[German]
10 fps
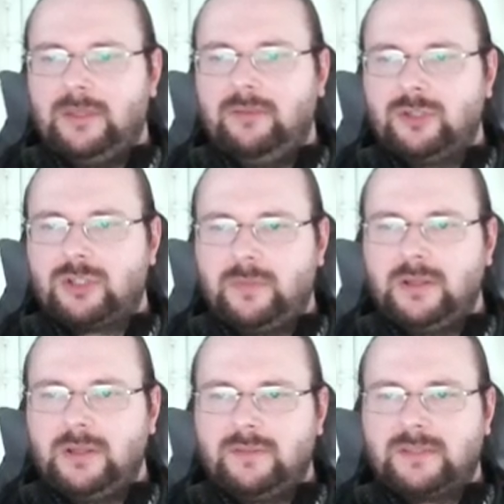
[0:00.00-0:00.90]
die wir
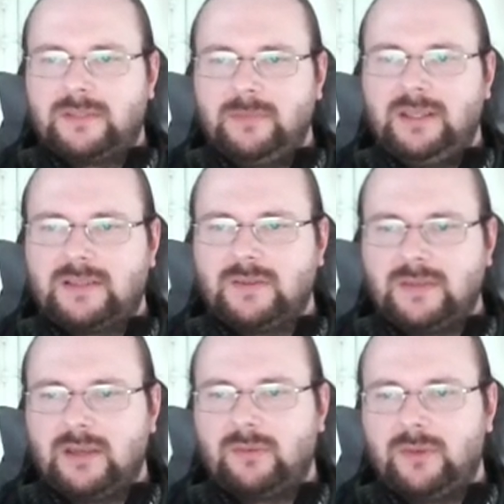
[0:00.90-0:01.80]
spielen, was mir nicht so
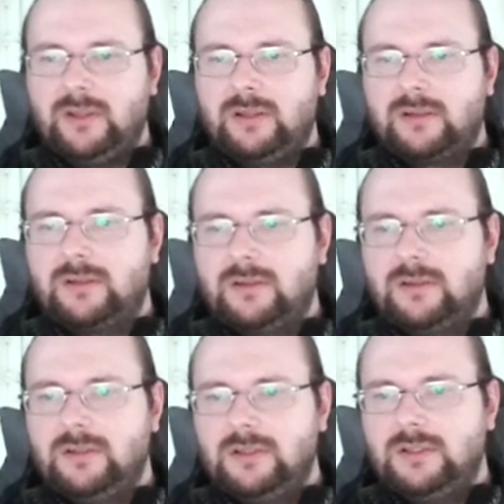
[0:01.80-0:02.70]
sehr gefällt.
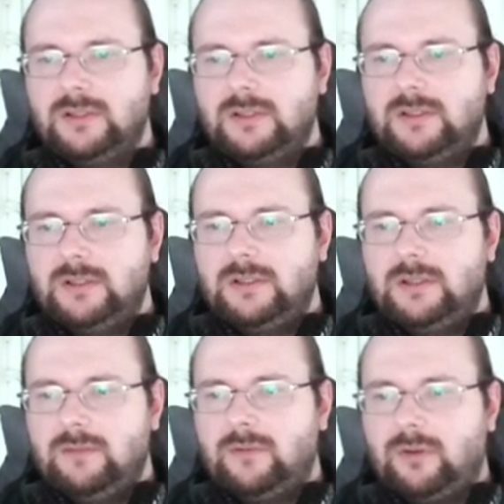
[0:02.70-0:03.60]

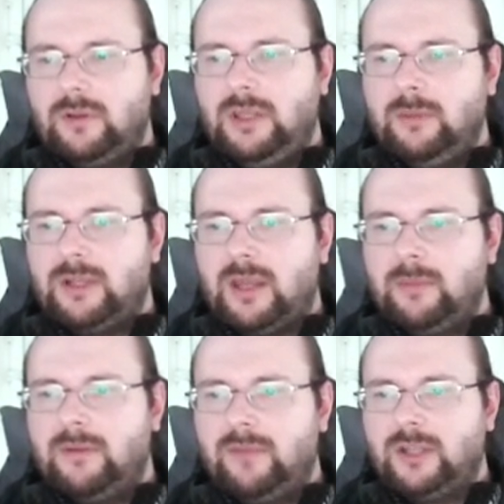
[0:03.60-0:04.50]
Wir können hiermit
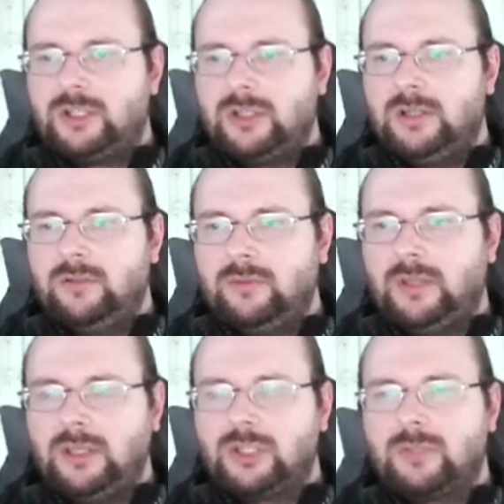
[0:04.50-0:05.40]
einmal venturen und
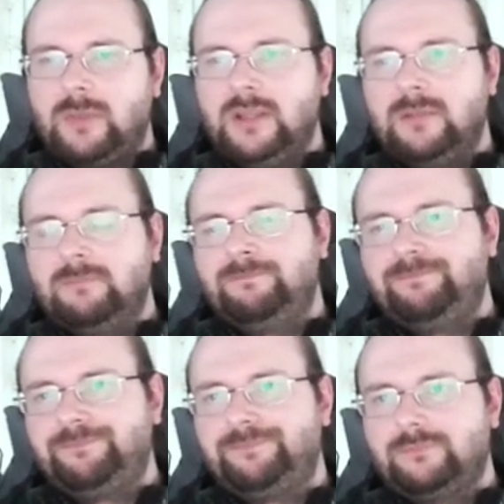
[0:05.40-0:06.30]
ihn spielen.
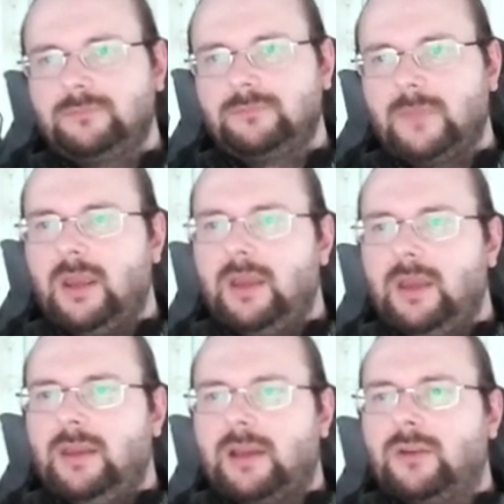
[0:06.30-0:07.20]

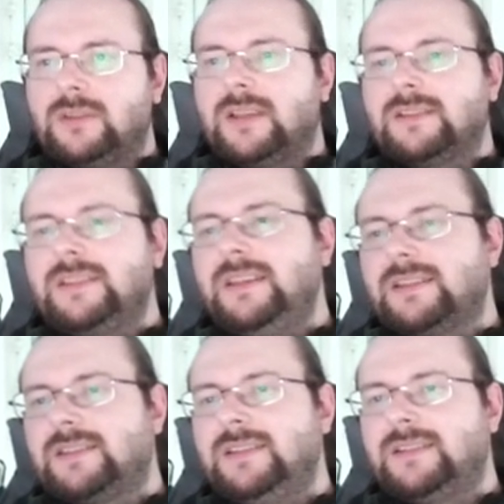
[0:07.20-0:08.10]
Ja, genau. Also sie
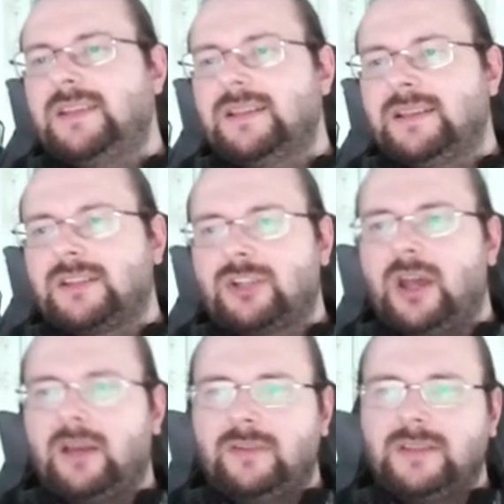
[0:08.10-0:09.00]
ist, sie ist sehr, sehr
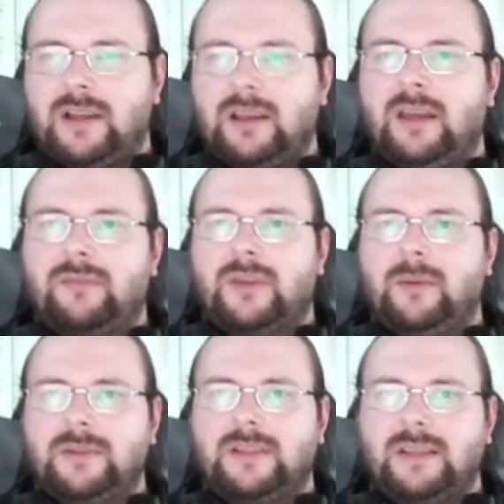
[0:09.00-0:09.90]
stark. Wenn sie angreift, kann,
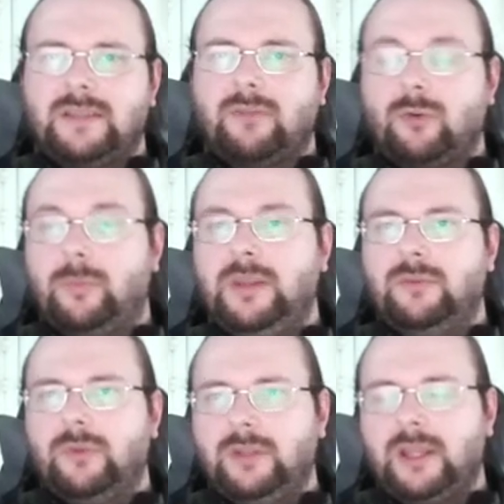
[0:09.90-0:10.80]
man, kann sie einfach Kopien
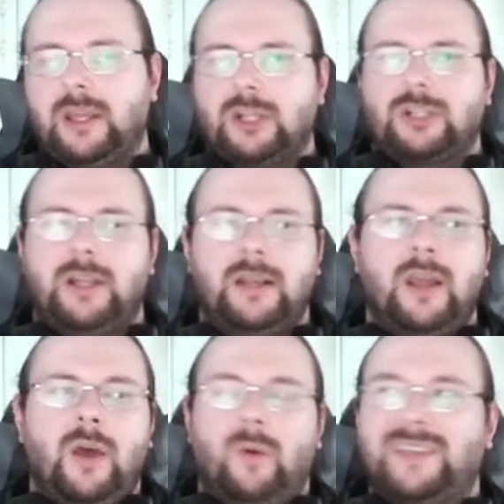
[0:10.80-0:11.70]
von Dingen erstellen.
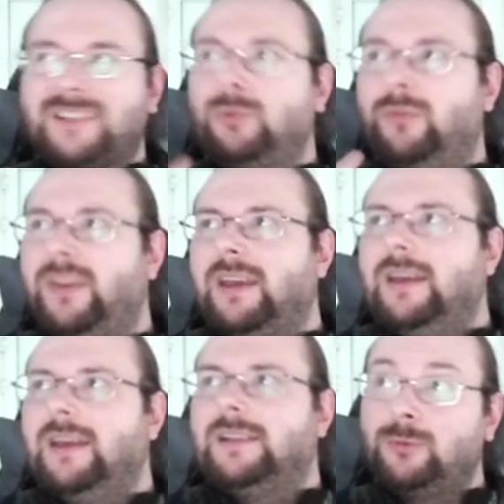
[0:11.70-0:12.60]
Und das tut weh.
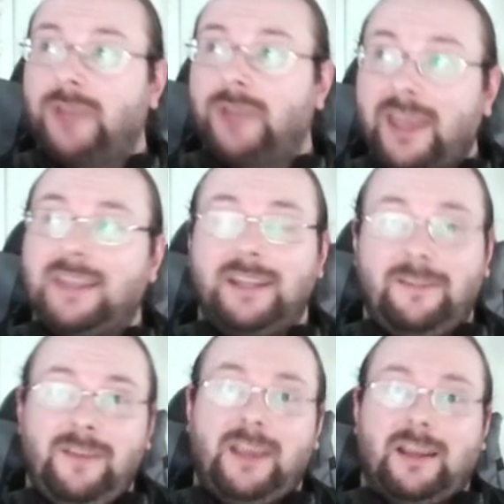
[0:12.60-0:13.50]
Das tut
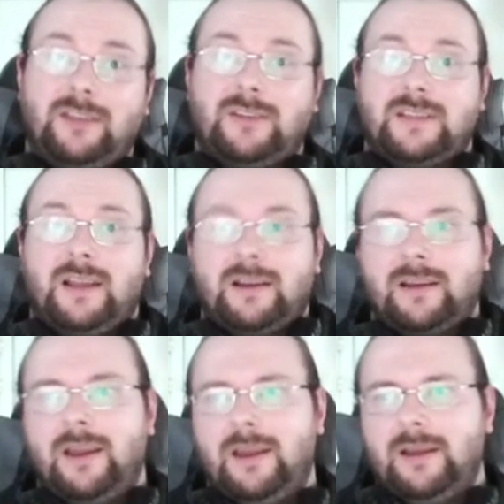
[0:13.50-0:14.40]
richtig weh, kann ich euch sagen.
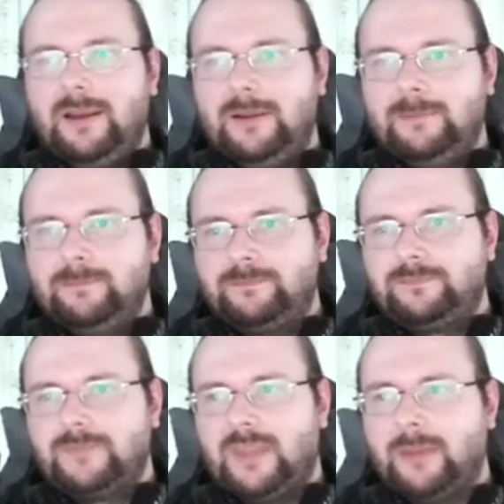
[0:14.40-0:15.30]
Ähm,
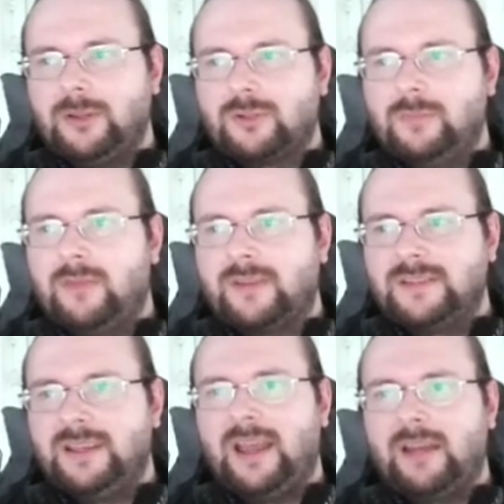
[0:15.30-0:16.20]
Habe ich auch schon mehrfach
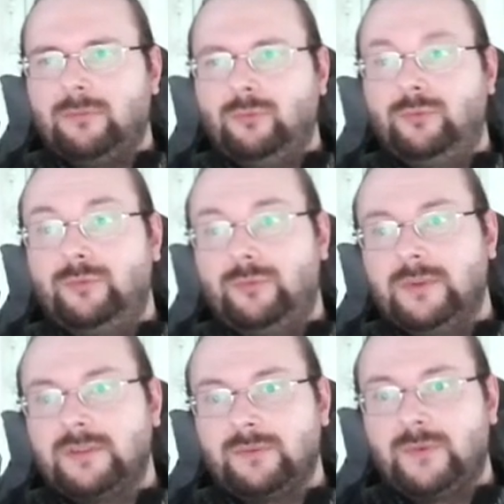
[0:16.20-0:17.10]
gesehen. Gerade,
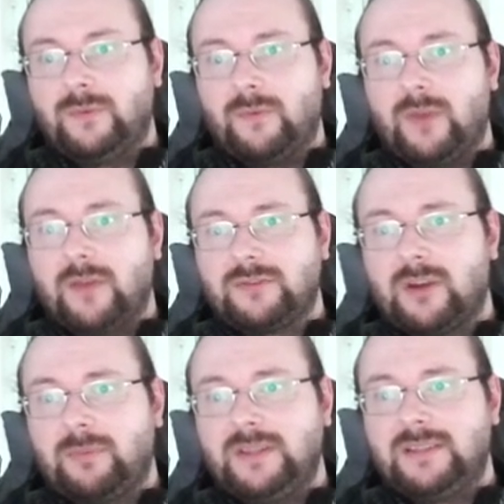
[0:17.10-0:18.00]
wenn so ein 5 5 love
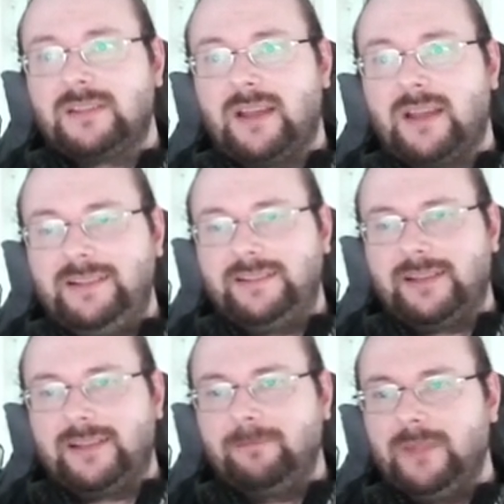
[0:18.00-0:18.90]
struck beast ist.
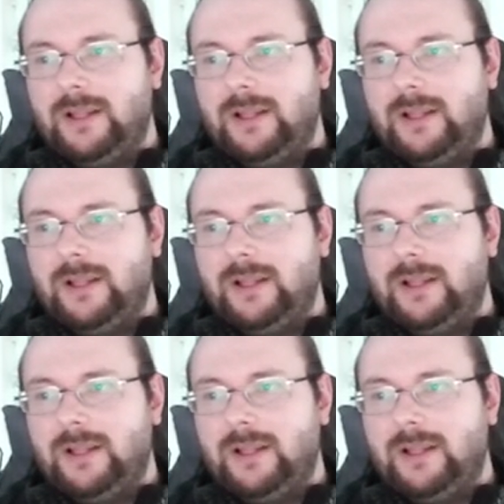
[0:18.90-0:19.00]
Alter.